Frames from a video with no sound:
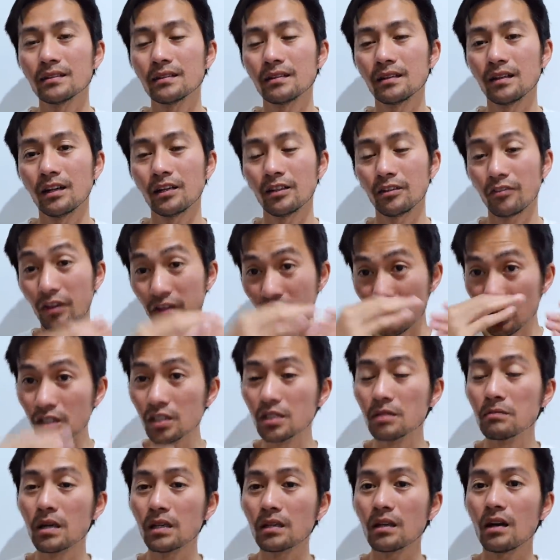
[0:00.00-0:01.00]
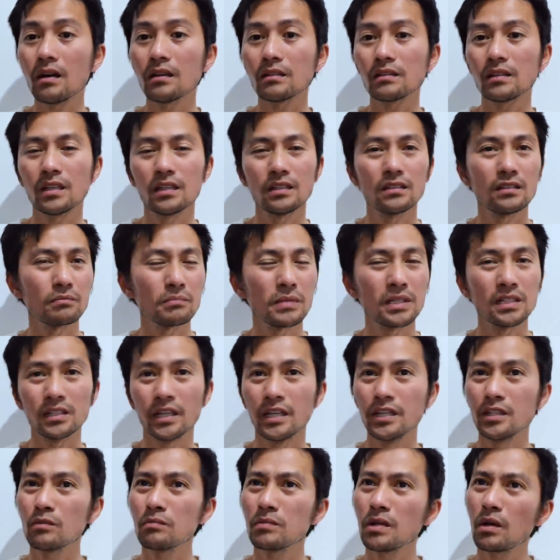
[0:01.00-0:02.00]
là phải dưới cái mức đó, thì mình
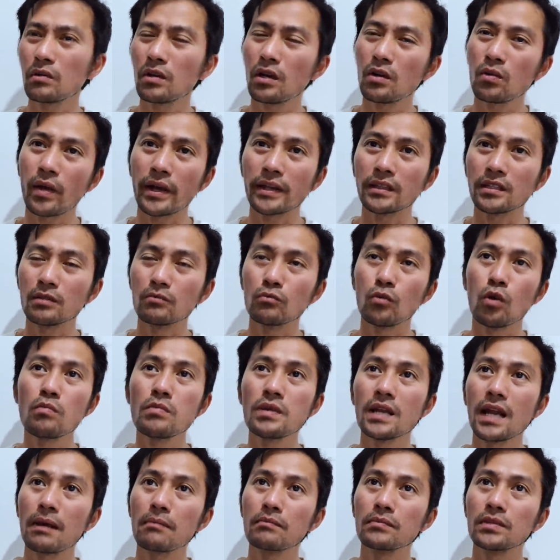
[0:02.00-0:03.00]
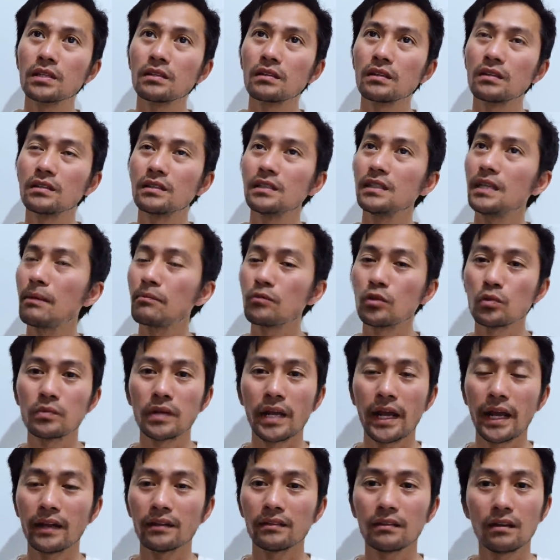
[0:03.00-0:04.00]
nghĩ cũng đâu đó khoảng chừng bốn mươi lăm cho tới năm mươi
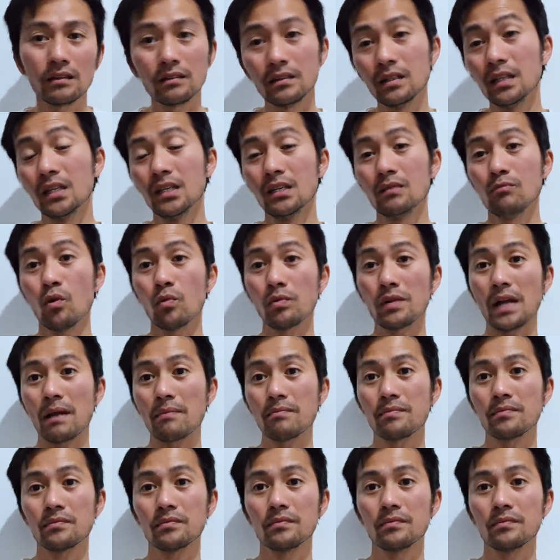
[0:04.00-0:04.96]
ngàn đó một năm.